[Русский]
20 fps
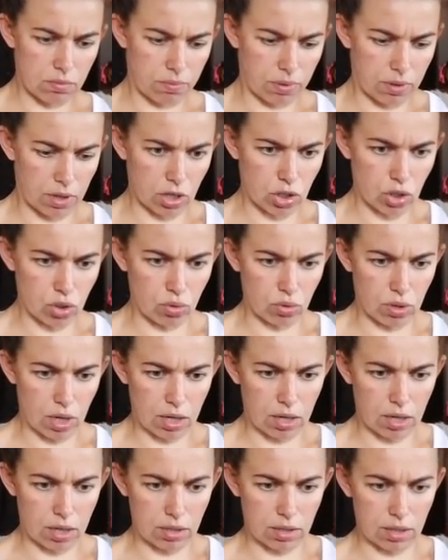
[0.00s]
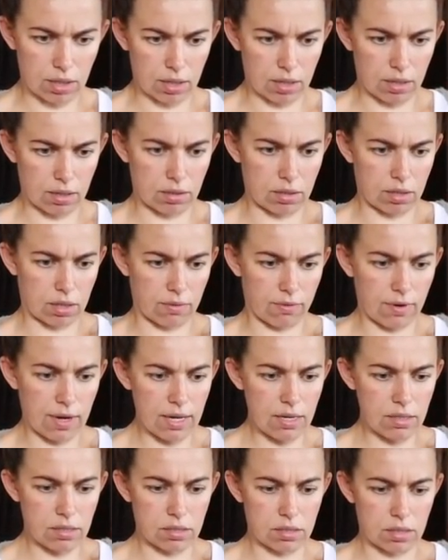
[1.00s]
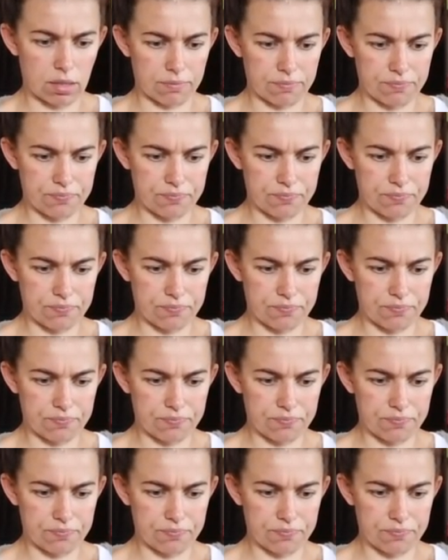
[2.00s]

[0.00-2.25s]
Покажу, как она открывается.